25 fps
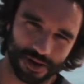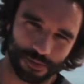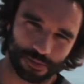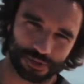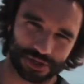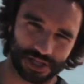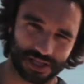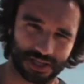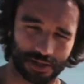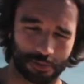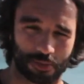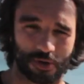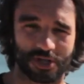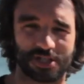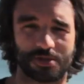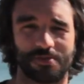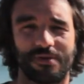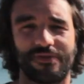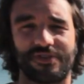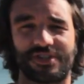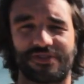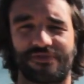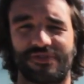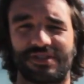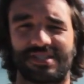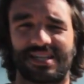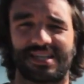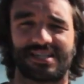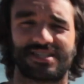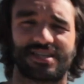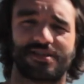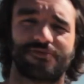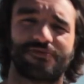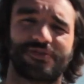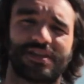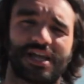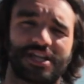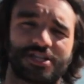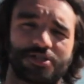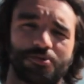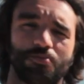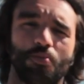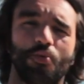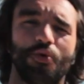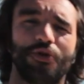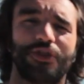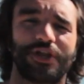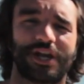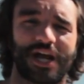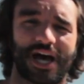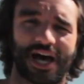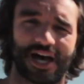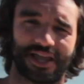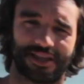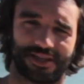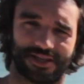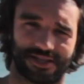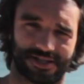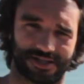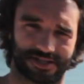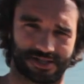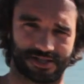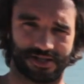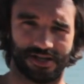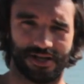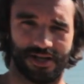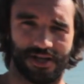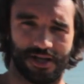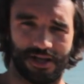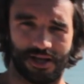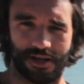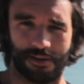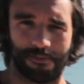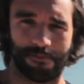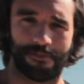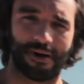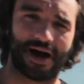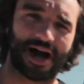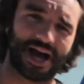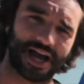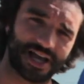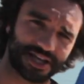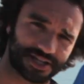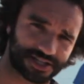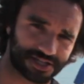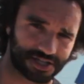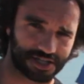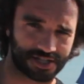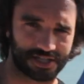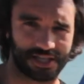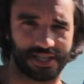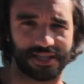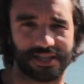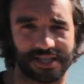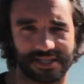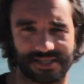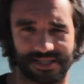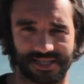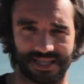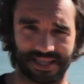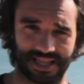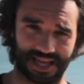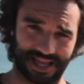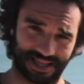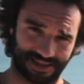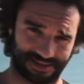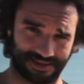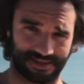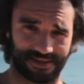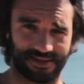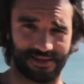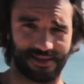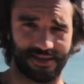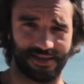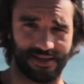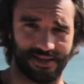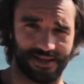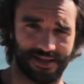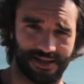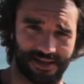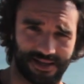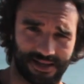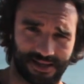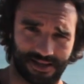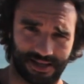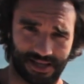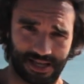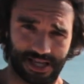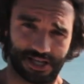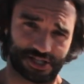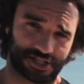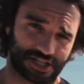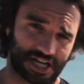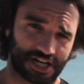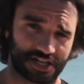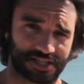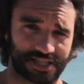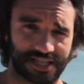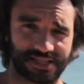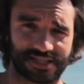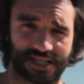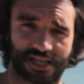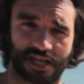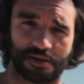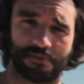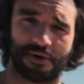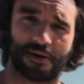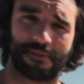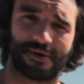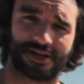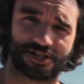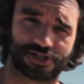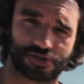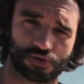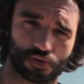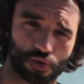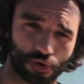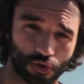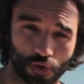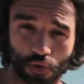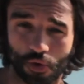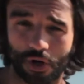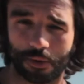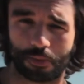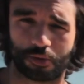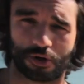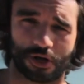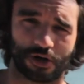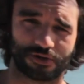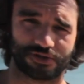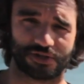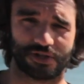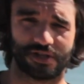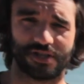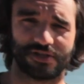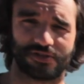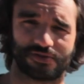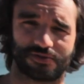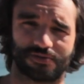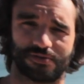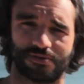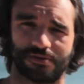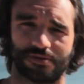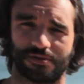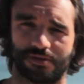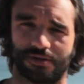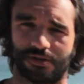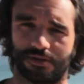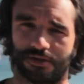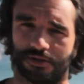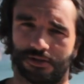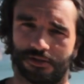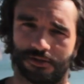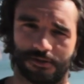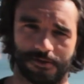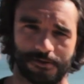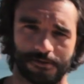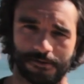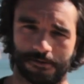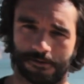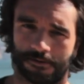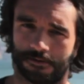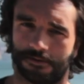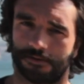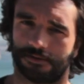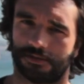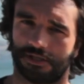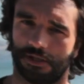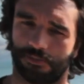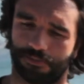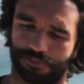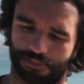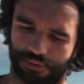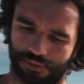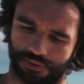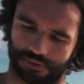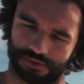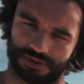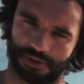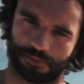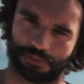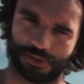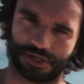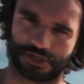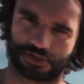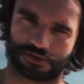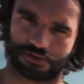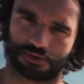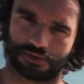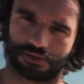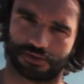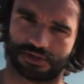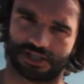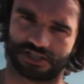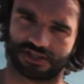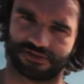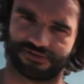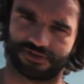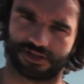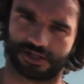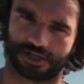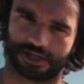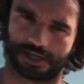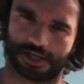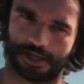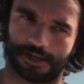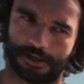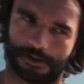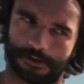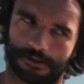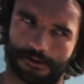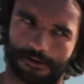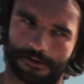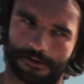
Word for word: Portanto, a próxima vez que fizeres atividades moderadas, baixas de intensidade, e achares que estás a queimar mais gordura por causa disso. Tipo, tipo isto, estás a ver aqui?